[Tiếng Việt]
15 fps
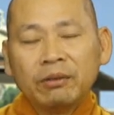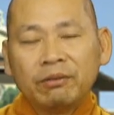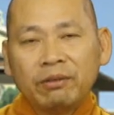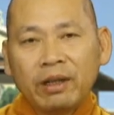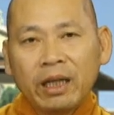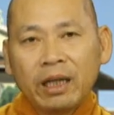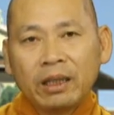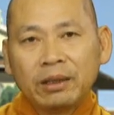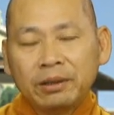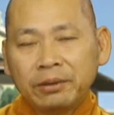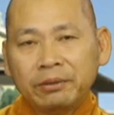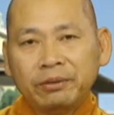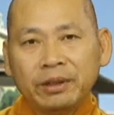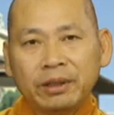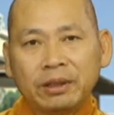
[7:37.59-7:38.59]
và thưa
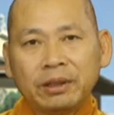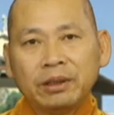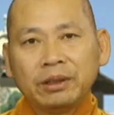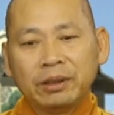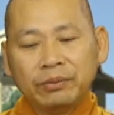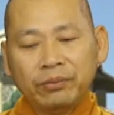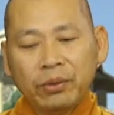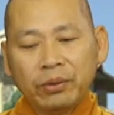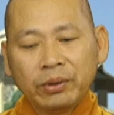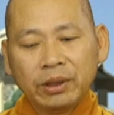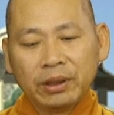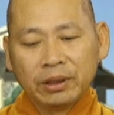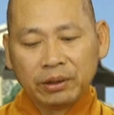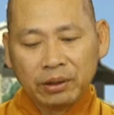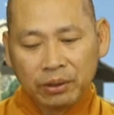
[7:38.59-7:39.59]
quý vị cái sự vô
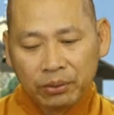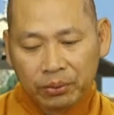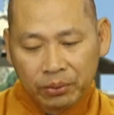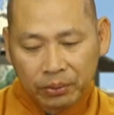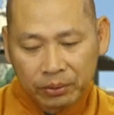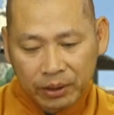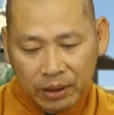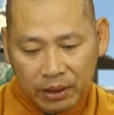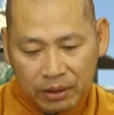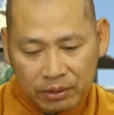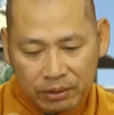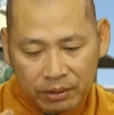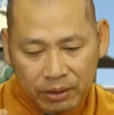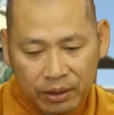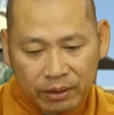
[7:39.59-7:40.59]
thường nó luôn luôn nó
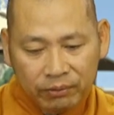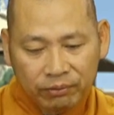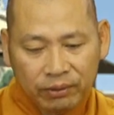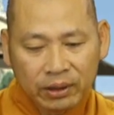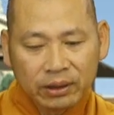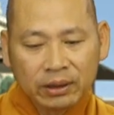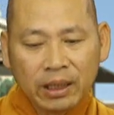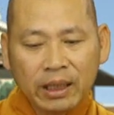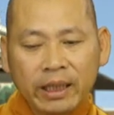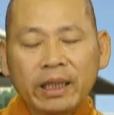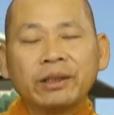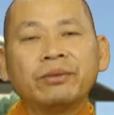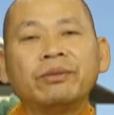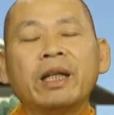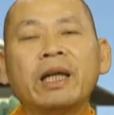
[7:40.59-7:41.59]
đến với tất
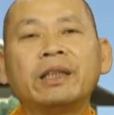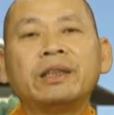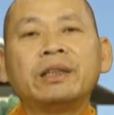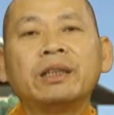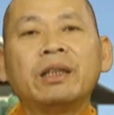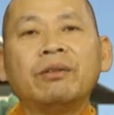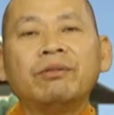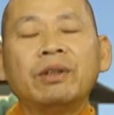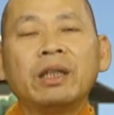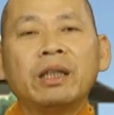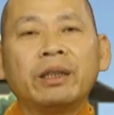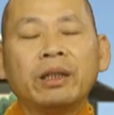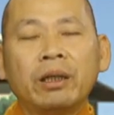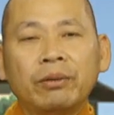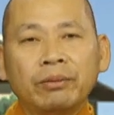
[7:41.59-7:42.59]
cả chúng ta chứ không phải
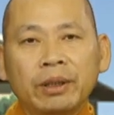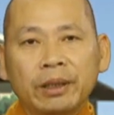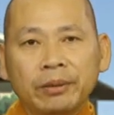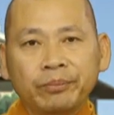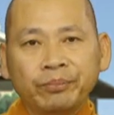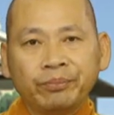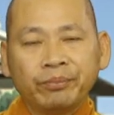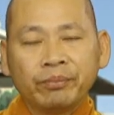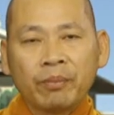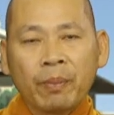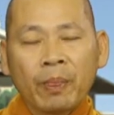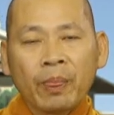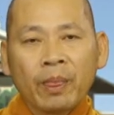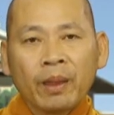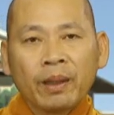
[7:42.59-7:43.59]
là nó không đến
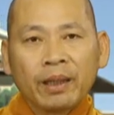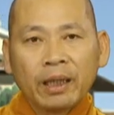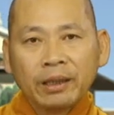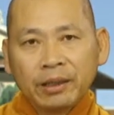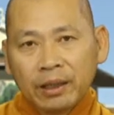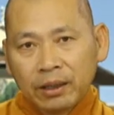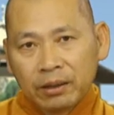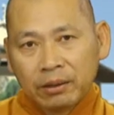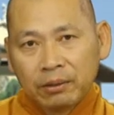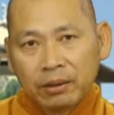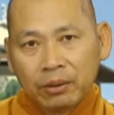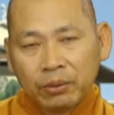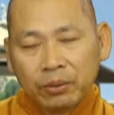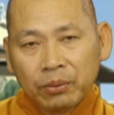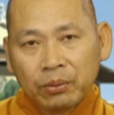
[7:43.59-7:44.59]
cái chết
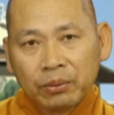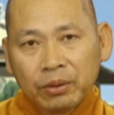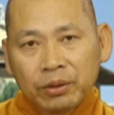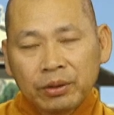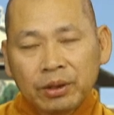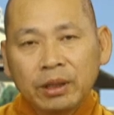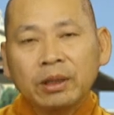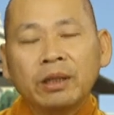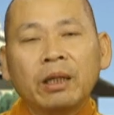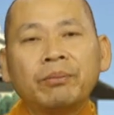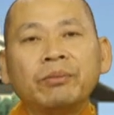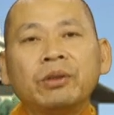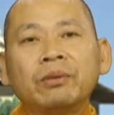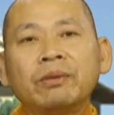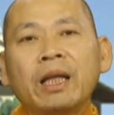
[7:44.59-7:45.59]
nó luôn luôn nó rình
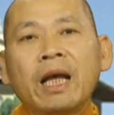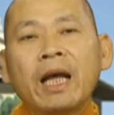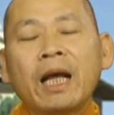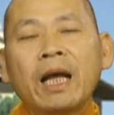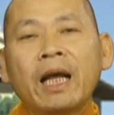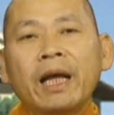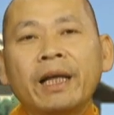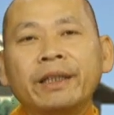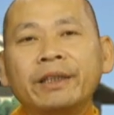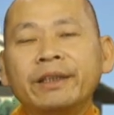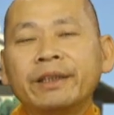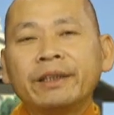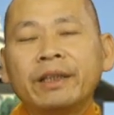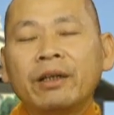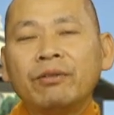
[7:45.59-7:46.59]
rập chúng ta
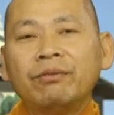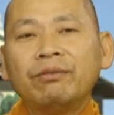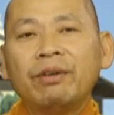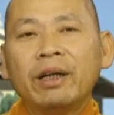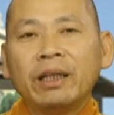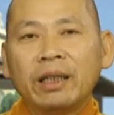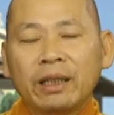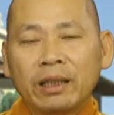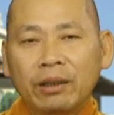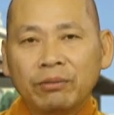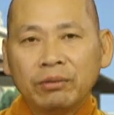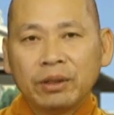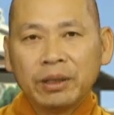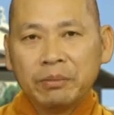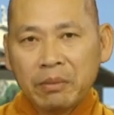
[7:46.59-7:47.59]
chứ không phải là
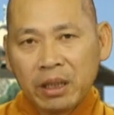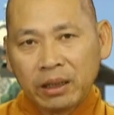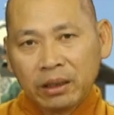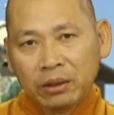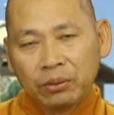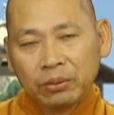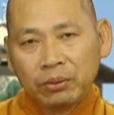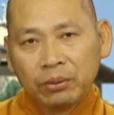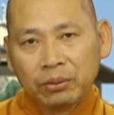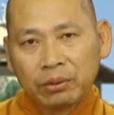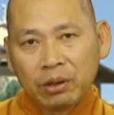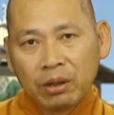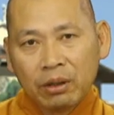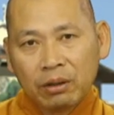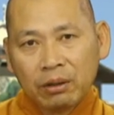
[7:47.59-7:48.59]
không cái bệnh nó luôn
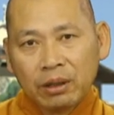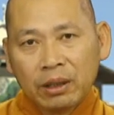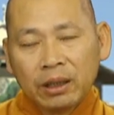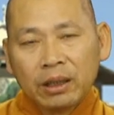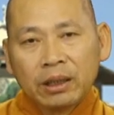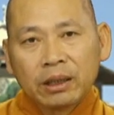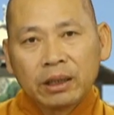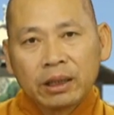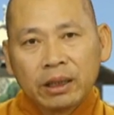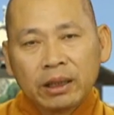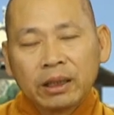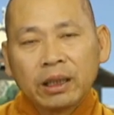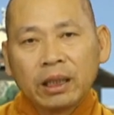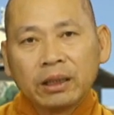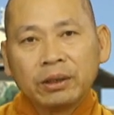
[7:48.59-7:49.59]
luôn nó
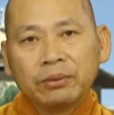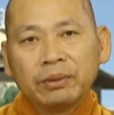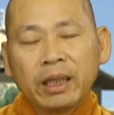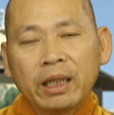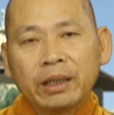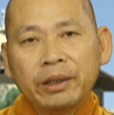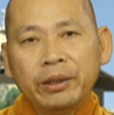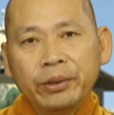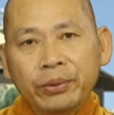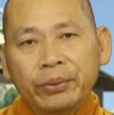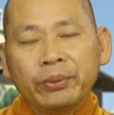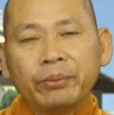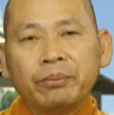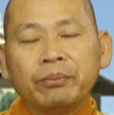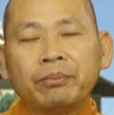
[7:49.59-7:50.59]
kề cận chúng ta
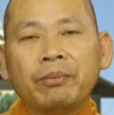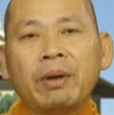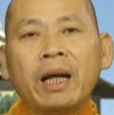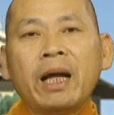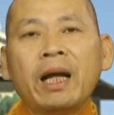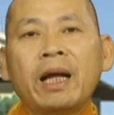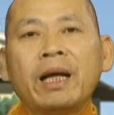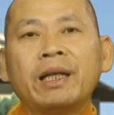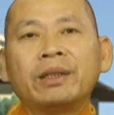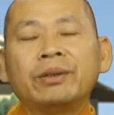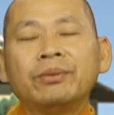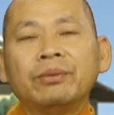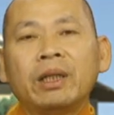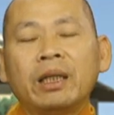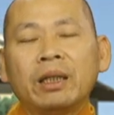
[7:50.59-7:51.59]
nếu mà
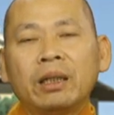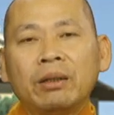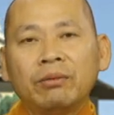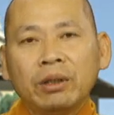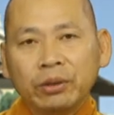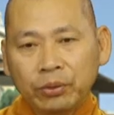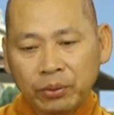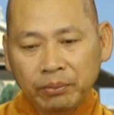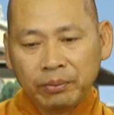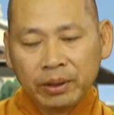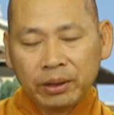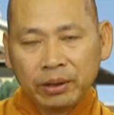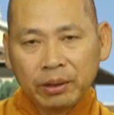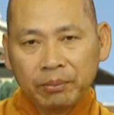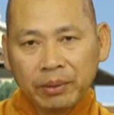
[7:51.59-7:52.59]
chúng ta không có chuẩn
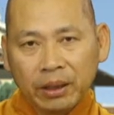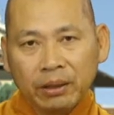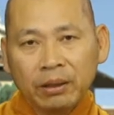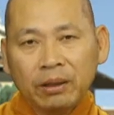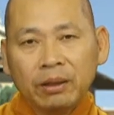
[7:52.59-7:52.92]
bị cho mình